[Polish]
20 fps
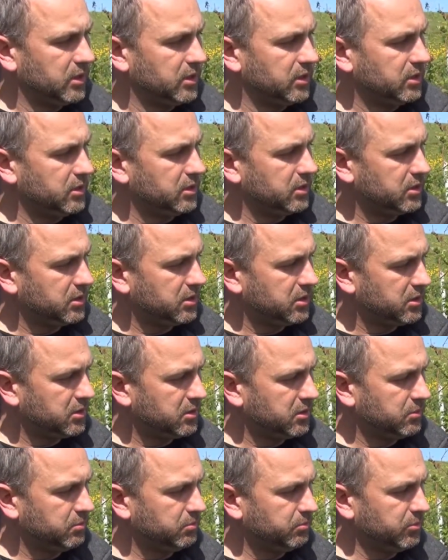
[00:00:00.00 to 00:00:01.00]

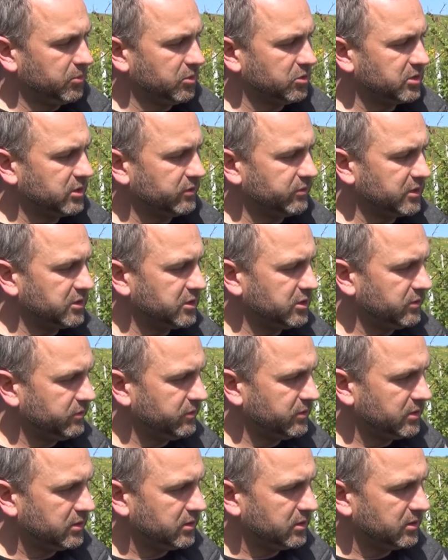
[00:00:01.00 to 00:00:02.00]
e, można
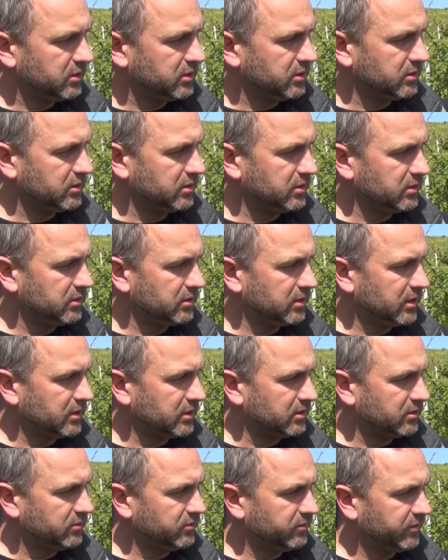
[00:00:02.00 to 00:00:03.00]
właściwie na
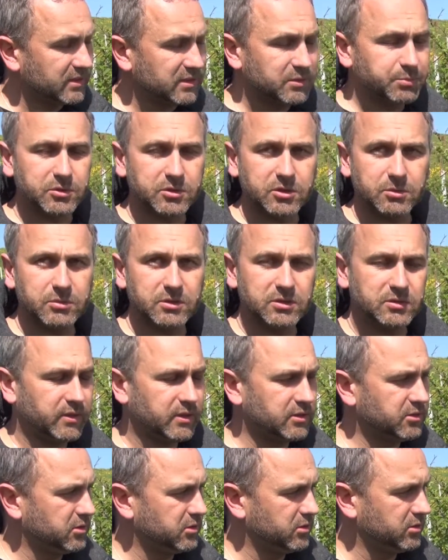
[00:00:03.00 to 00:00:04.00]
dwa sposoby
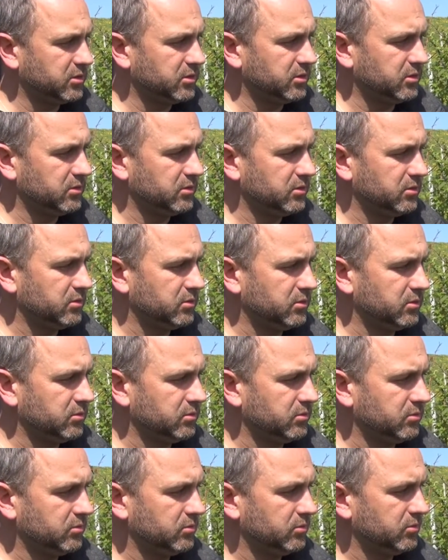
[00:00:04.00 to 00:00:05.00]
zwalczyć e,
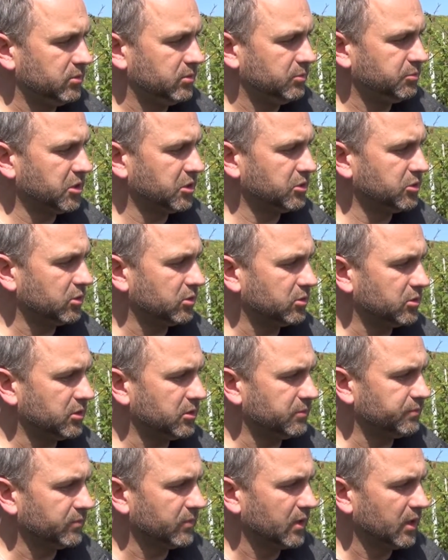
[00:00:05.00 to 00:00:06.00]

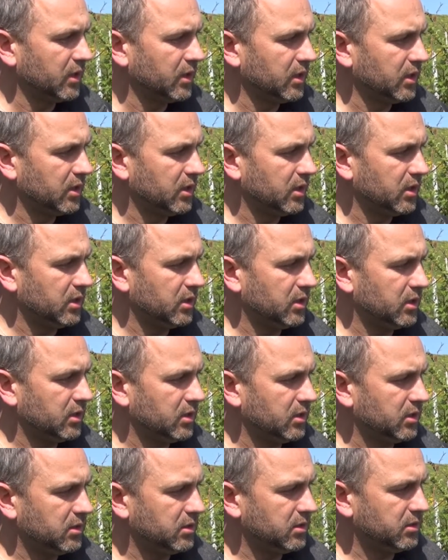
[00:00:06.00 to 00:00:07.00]
przędziorki.
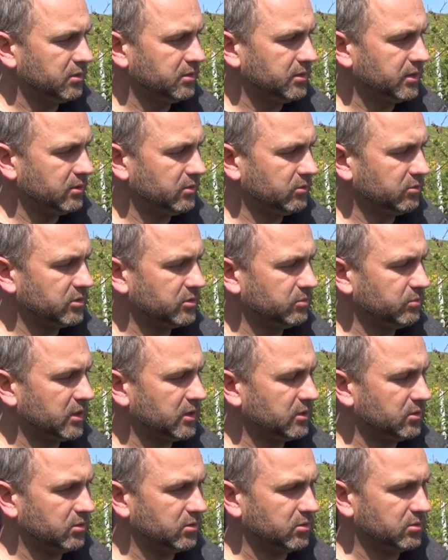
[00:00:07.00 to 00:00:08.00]
Jedną z
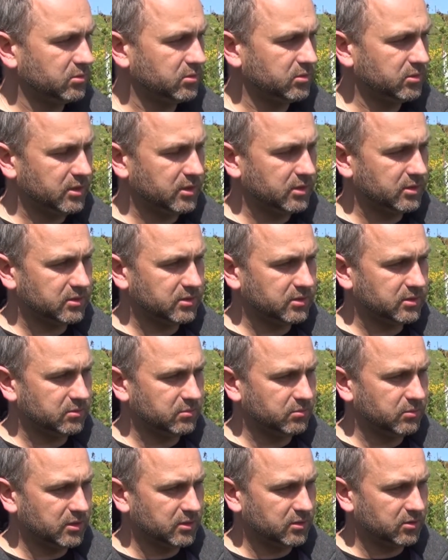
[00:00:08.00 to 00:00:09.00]
metod jest
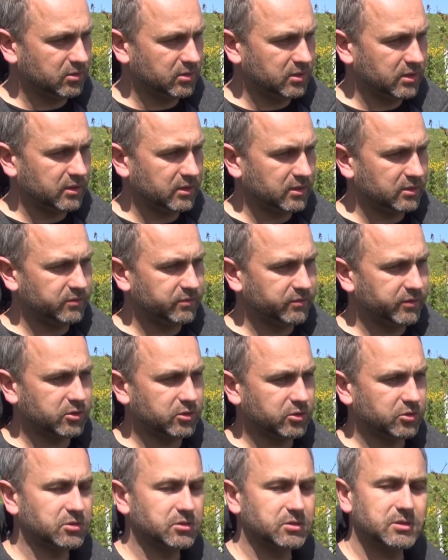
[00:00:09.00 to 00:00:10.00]
metoda z
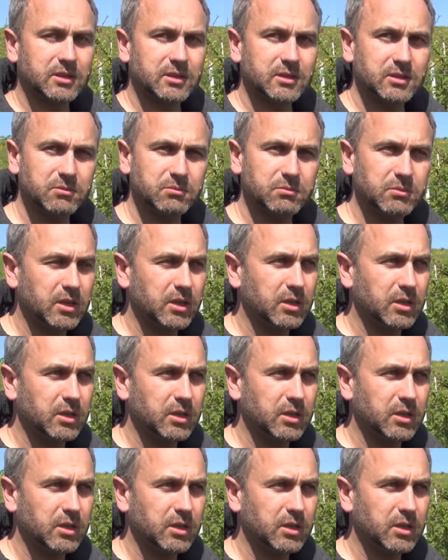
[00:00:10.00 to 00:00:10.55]
wykorzystaniem